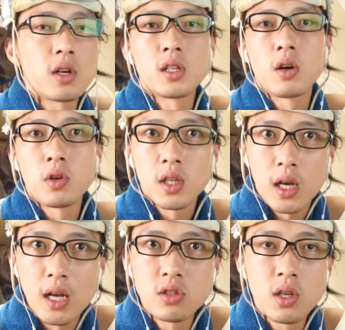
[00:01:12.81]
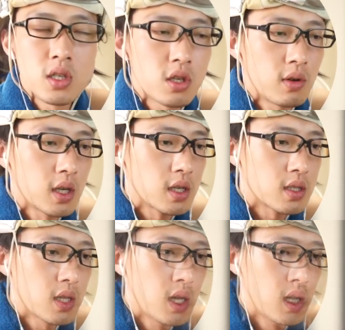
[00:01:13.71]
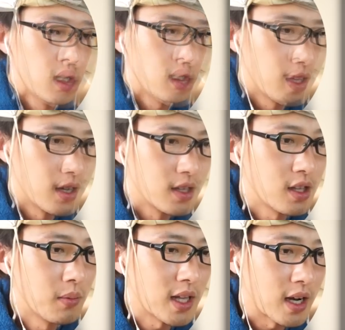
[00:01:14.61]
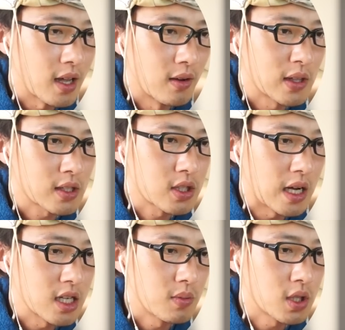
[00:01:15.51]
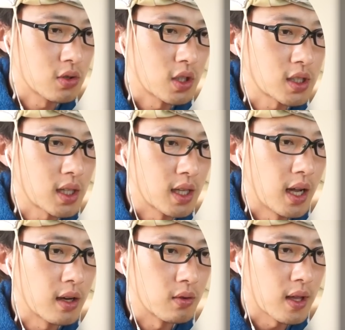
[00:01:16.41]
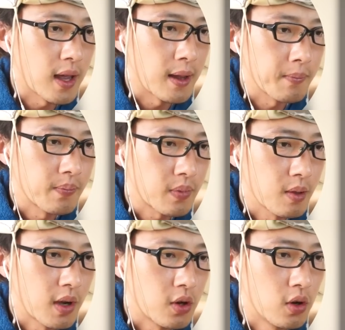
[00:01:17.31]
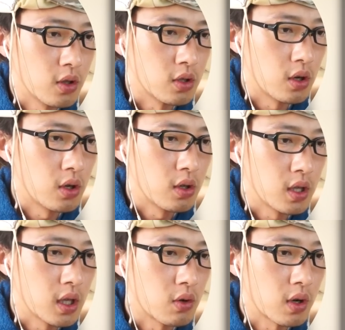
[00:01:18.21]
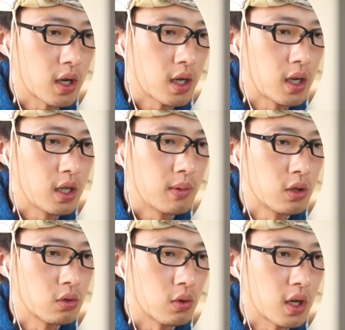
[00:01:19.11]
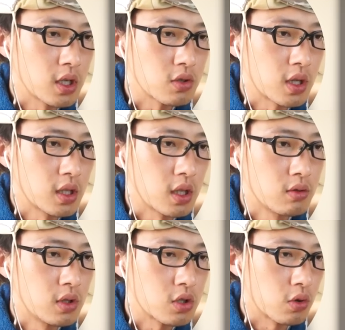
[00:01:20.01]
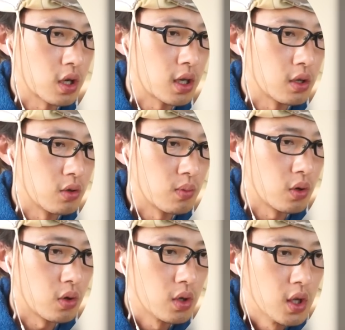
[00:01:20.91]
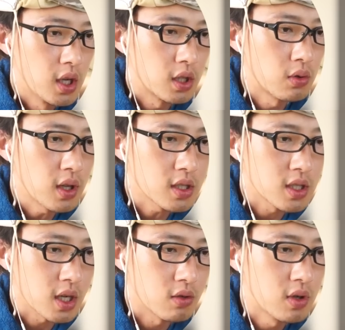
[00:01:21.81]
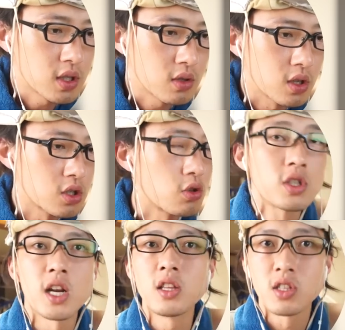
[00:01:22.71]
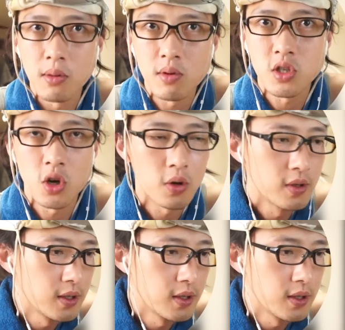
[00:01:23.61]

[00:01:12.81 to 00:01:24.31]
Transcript: な方がこうやって発言してるわけですね。えー、で、まだね、私は初めてそんな経ってないので、まあいろいろと、えー、これからイベント等解除されていくんでしょうけれども、えー、とりあえずじゃあクエストにちょっとチャレンジしてみましょう。